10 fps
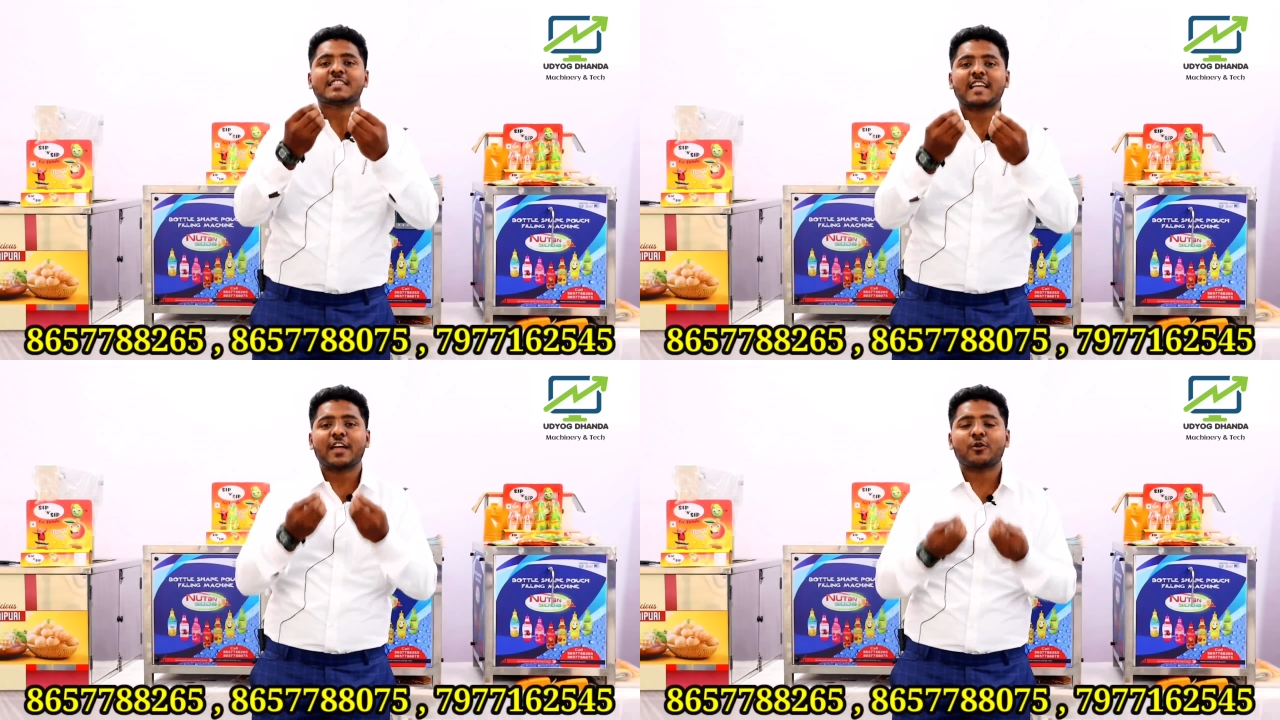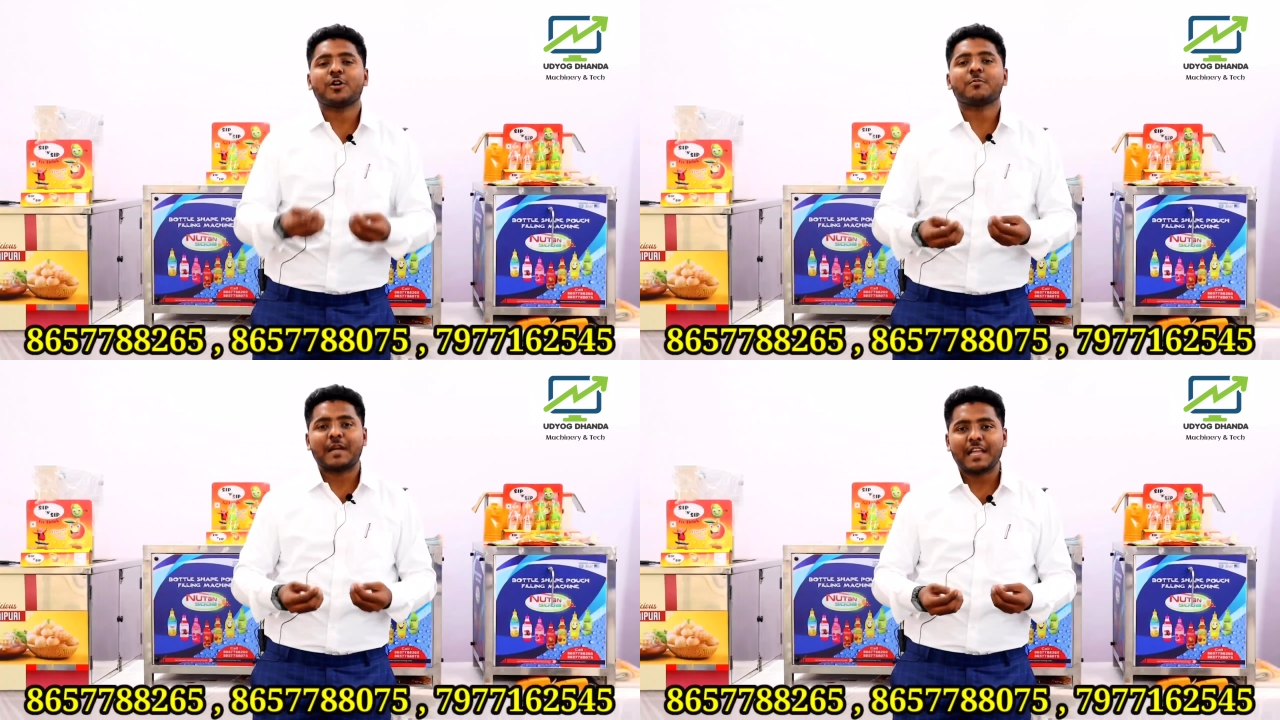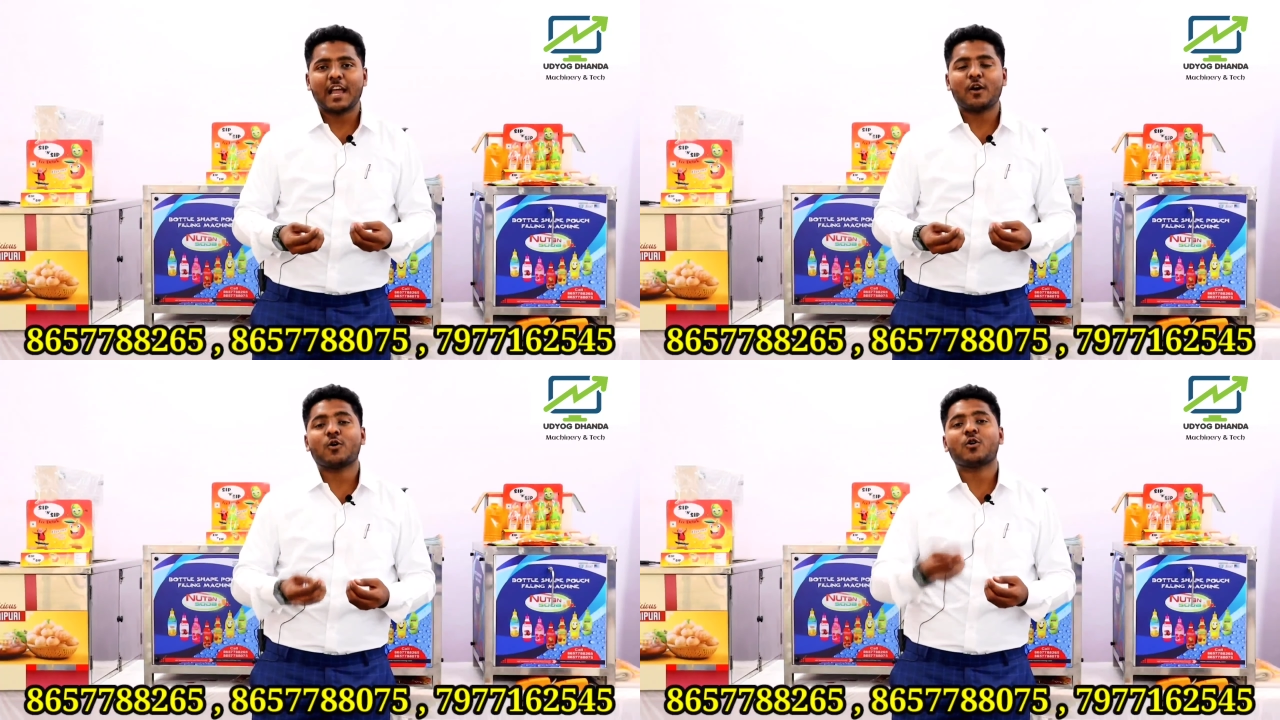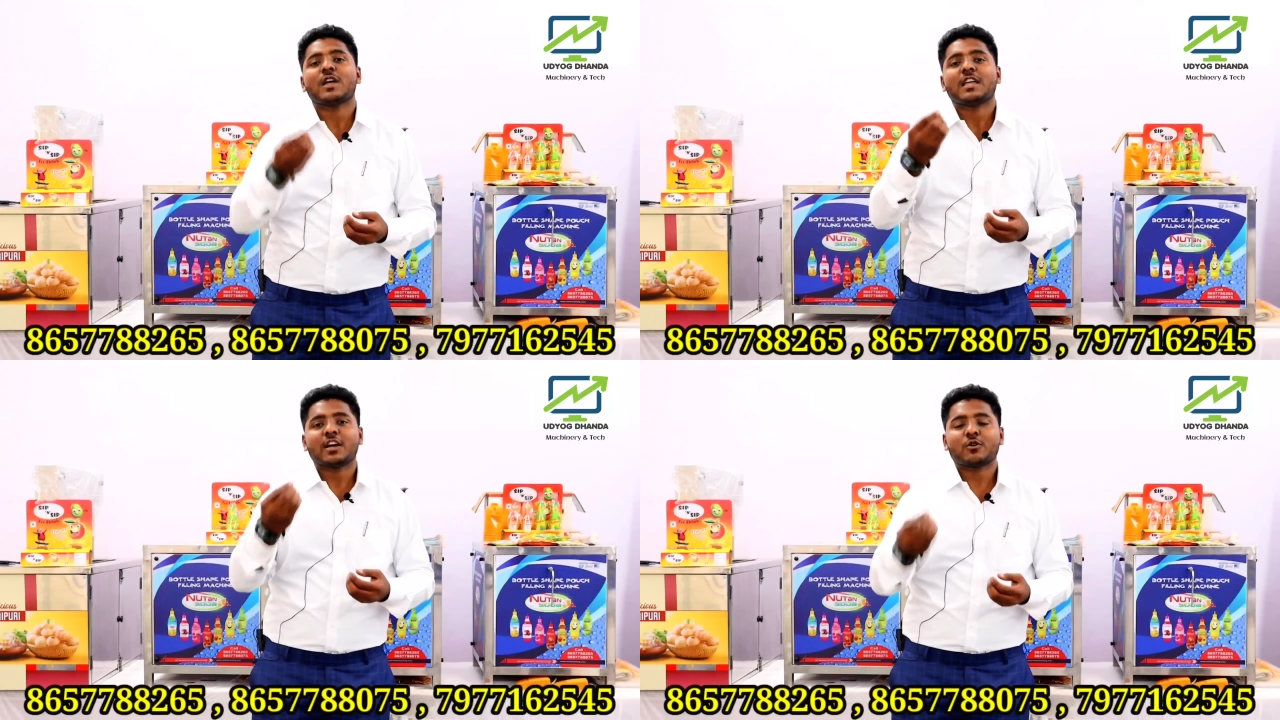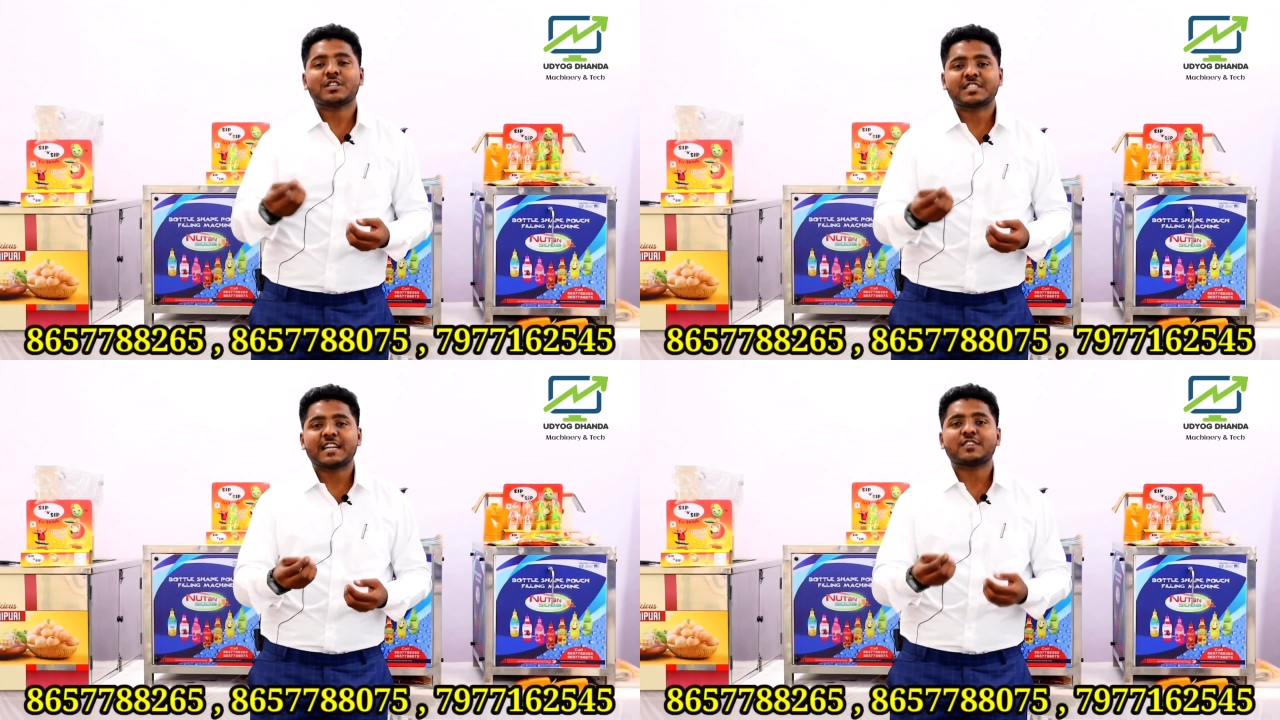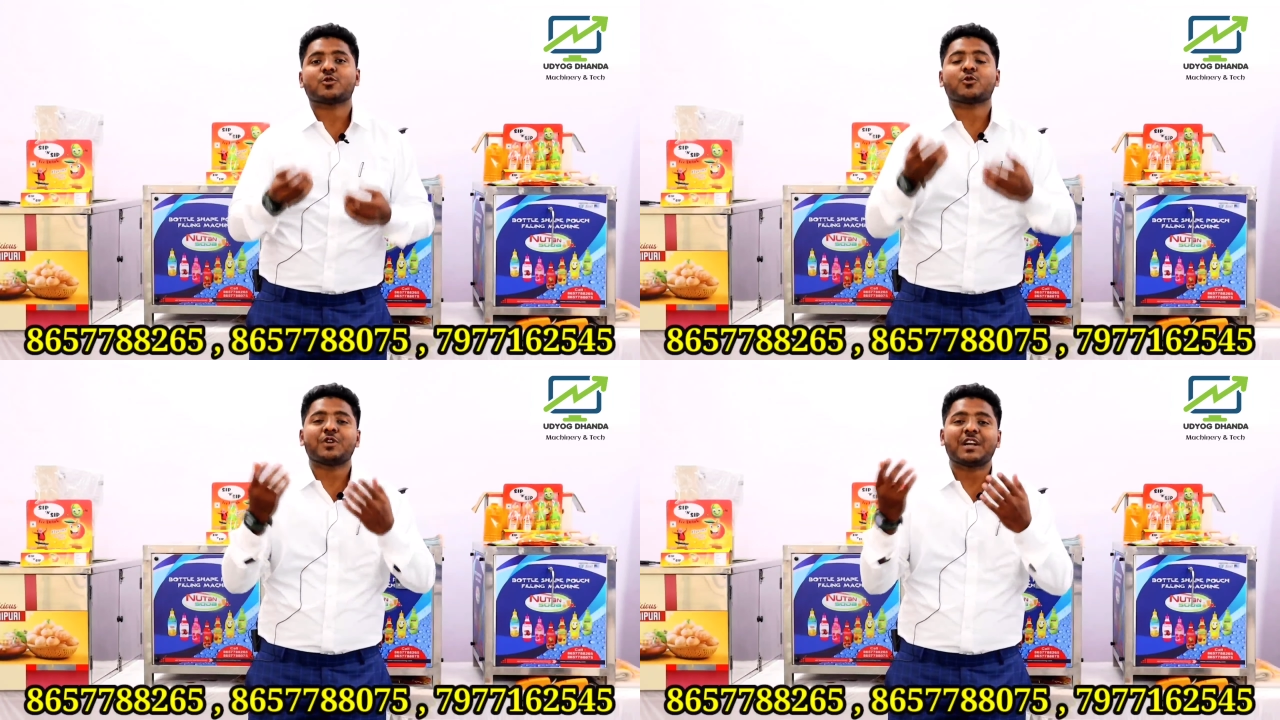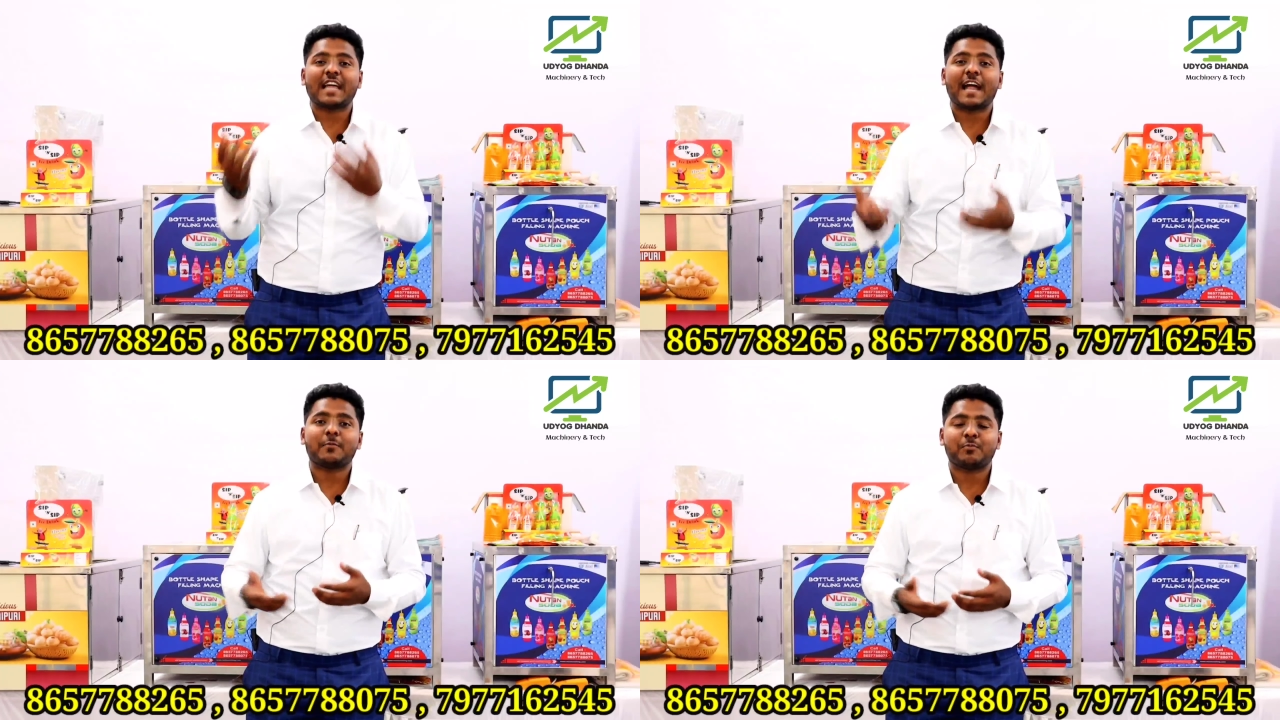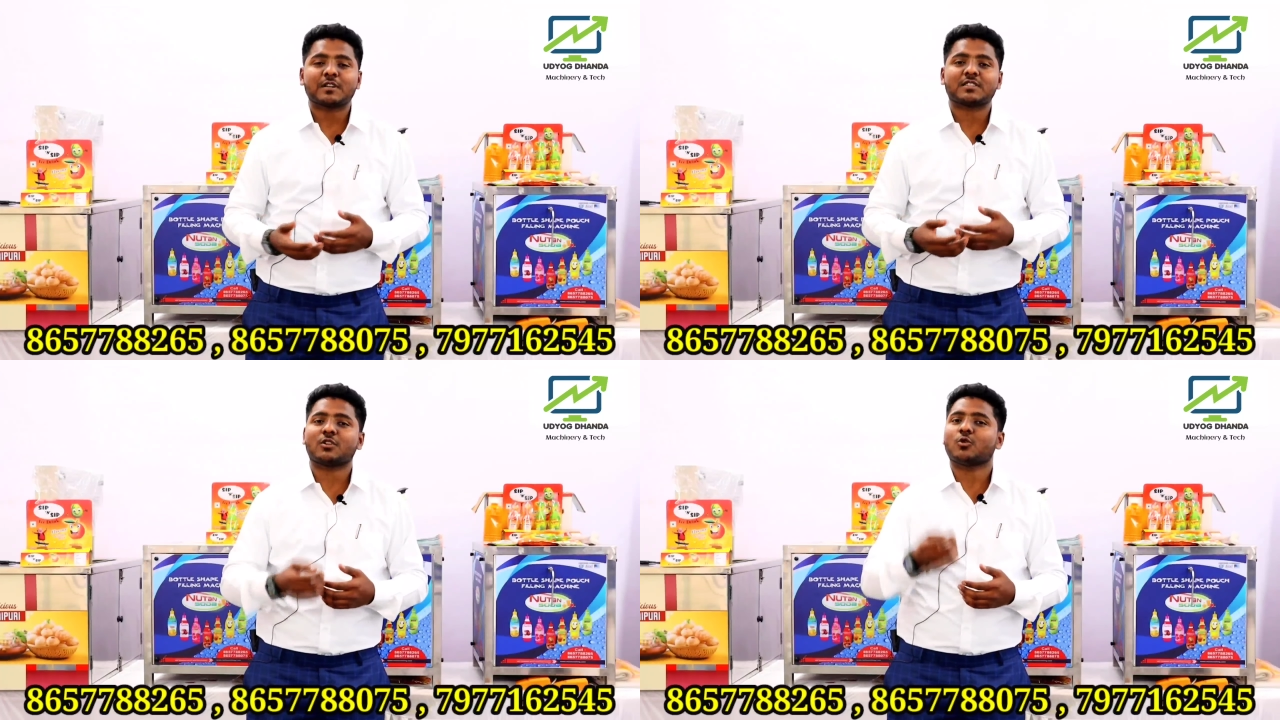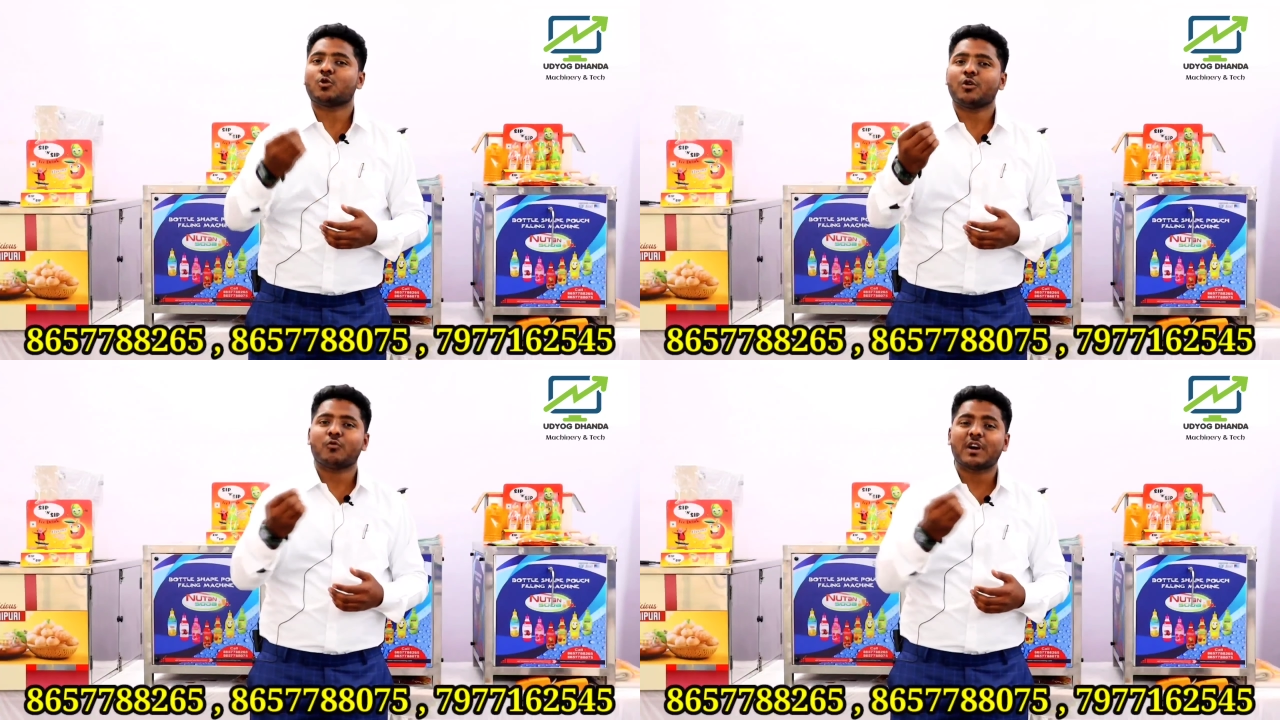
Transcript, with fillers: चाहे कोई महिला हो या कोई जेंट्स हो कोई रिटायर्ड पर्सन हो कोई